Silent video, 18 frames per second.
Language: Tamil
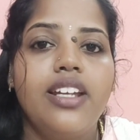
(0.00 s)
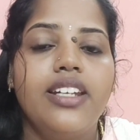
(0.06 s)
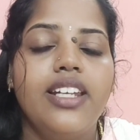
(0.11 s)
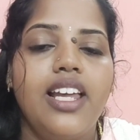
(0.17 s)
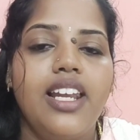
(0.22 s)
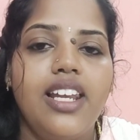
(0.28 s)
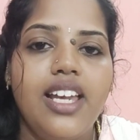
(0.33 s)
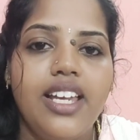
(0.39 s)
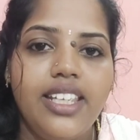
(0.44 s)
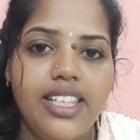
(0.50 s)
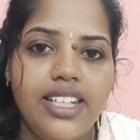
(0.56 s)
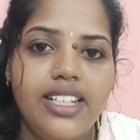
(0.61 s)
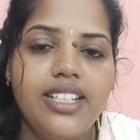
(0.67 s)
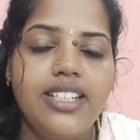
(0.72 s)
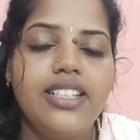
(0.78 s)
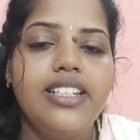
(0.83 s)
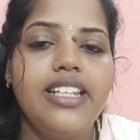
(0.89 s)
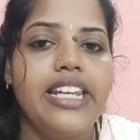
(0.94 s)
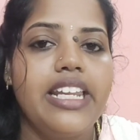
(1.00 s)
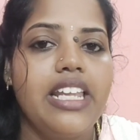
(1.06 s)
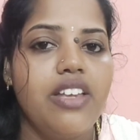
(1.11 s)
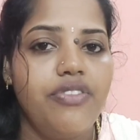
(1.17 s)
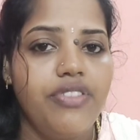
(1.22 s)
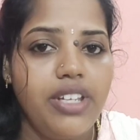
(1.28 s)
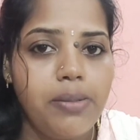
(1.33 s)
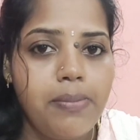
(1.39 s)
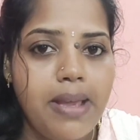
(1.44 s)
நல்லா இருக்குது நிறையா
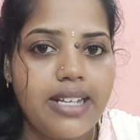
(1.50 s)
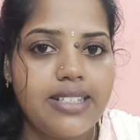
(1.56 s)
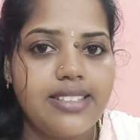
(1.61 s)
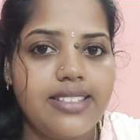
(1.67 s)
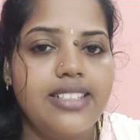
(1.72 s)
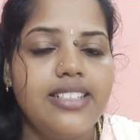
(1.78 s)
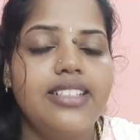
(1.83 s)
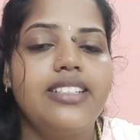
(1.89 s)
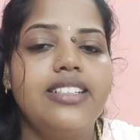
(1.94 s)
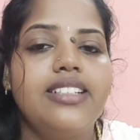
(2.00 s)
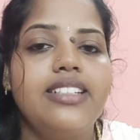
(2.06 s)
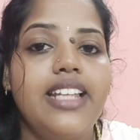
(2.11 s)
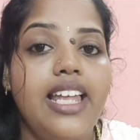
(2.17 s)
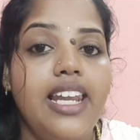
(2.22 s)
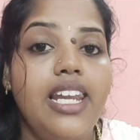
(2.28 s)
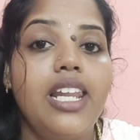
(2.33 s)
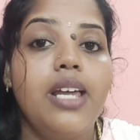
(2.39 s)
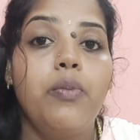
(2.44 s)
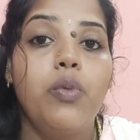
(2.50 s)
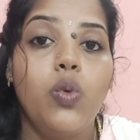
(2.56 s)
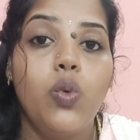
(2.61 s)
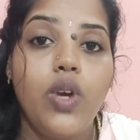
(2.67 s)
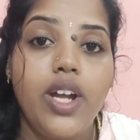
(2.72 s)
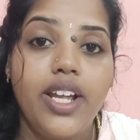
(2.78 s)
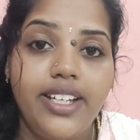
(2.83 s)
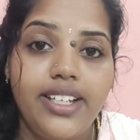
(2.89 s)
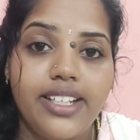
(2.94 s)
ஃபீட்பேக்ஸ் இருக்குது நல்லா மூவ்
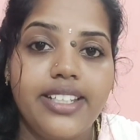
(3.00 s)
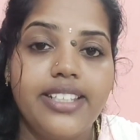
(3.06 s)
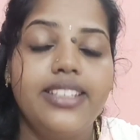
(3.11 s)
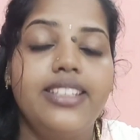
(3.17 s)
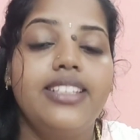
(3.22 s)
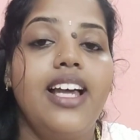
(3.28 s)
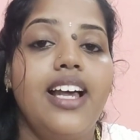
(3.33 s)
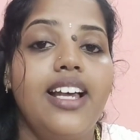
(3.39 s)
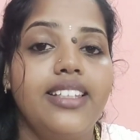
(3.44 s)
ஆகிட்டு இருக்குது